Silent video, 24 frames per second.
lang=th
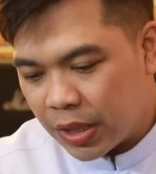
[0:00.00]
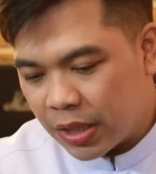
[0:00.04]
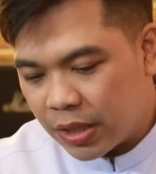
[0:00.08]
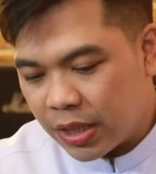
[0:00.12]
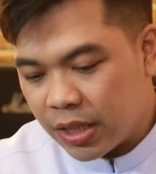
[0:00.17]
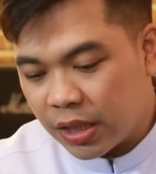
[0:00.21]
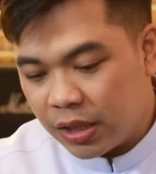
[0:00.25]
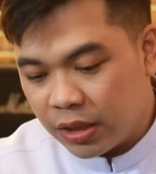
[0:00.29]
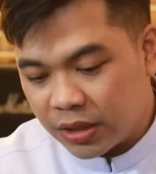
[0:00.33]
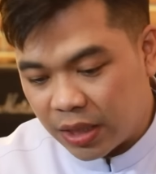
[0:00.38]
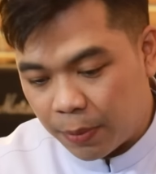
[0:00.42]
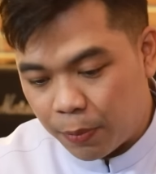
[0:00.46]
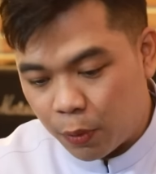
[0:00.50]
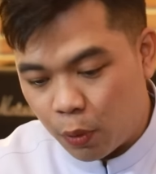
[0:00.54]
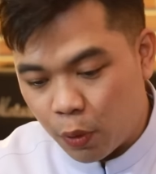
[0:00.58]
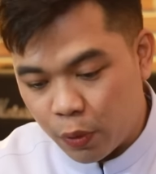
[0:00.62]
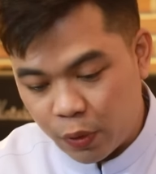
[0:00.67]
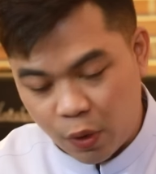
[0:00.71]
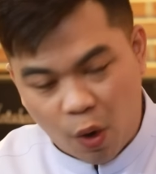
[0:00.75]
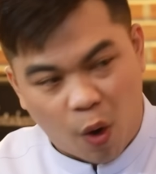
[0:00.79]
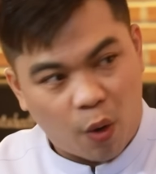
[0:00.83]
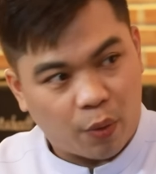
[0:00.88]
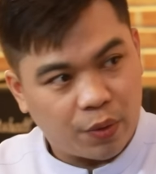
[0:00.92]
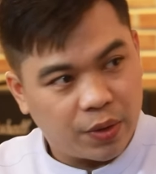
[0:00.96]
มีนี่คือสรรพ
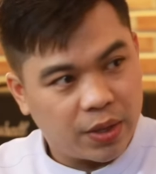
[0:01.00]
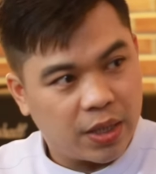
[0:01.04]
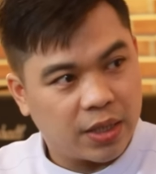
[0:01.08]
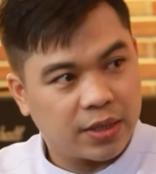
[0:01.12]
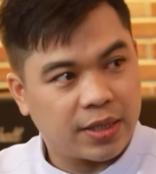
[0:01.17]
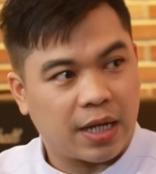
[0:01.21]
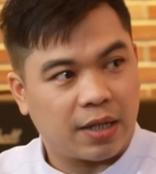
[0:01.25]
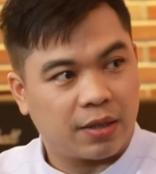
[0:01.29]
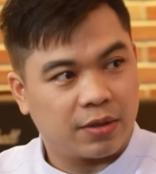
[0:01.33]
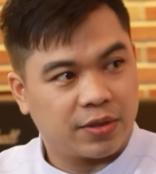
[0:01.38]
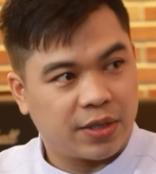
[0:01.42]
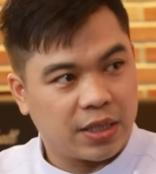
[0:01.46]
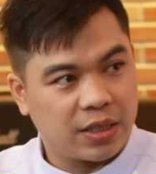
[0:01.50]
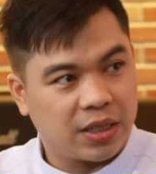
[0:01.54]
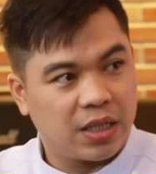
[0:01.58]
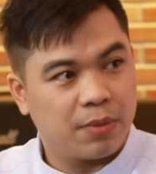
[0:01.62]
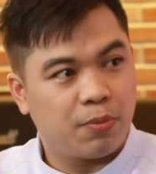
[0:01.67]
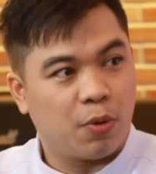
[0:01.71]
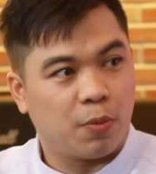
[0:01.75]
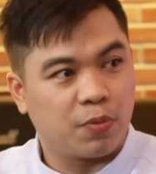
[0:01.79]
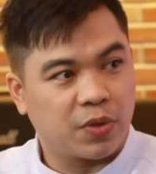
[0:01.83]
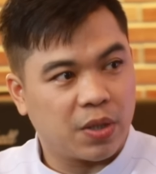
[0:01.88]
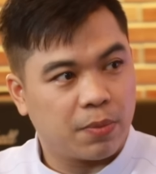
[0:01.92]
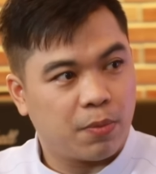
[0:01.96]
คุณนอกเหนือจากสิ่ง
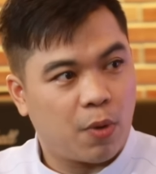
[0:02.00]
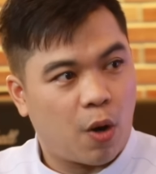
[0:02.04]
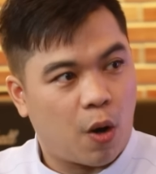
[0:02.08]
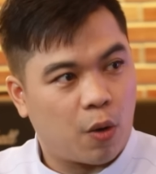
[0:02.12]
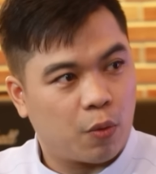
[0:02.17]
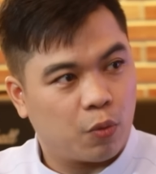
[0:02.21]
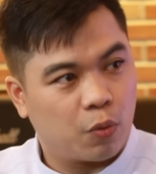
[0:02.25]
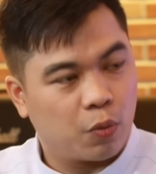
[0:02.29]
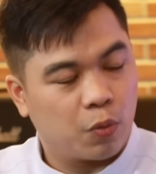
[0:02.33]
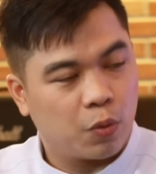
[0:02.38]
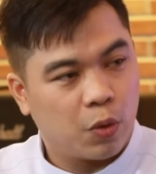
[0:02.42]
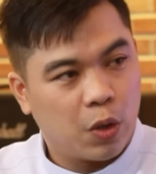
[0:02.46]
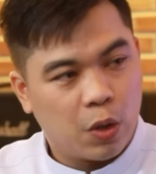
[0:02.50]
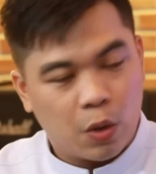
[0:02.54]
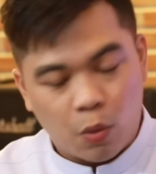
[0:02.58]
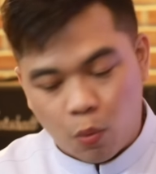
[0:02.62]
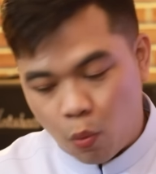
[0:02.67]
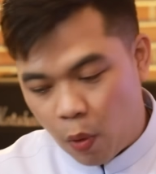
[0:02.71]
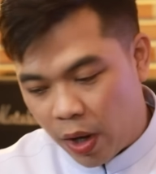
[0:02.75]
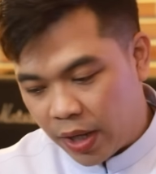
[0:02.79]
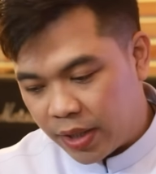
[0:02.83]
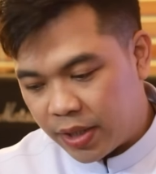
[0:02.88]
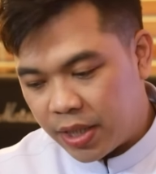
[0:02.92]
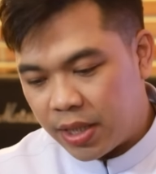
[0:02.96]
ที่ผมจะบอก
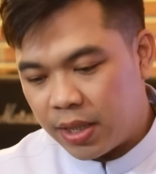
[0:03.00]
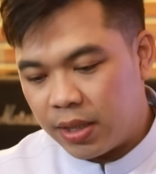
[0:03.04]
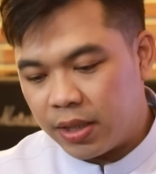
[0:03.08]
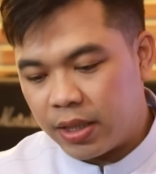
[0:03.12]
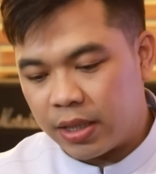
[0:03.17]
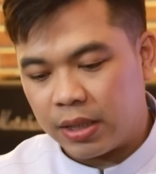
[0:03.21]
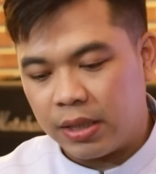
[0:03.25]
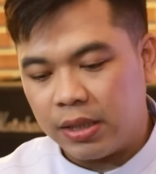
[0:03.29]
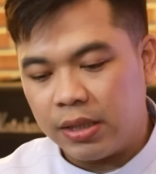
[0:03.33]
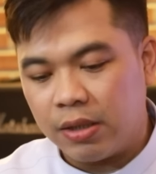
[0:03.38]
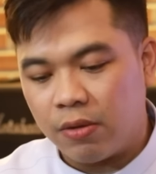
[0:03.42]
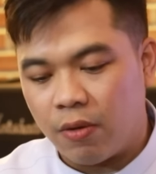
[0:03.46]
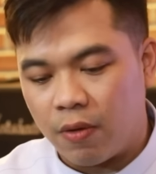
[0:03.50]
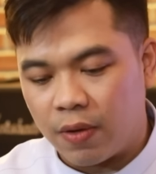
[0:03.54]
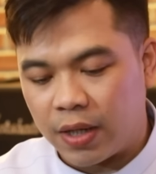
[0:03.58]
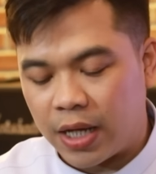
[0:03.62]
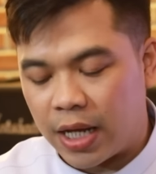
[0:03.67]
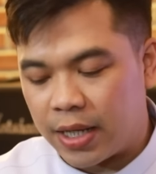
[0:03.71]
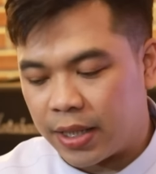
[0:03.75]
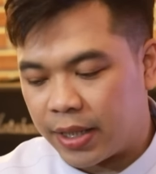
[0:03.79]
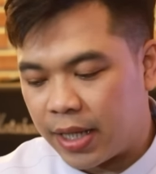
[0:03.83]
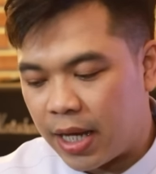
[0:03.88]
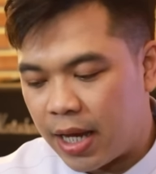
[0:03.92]
วันนี้เลยเรื่องของการ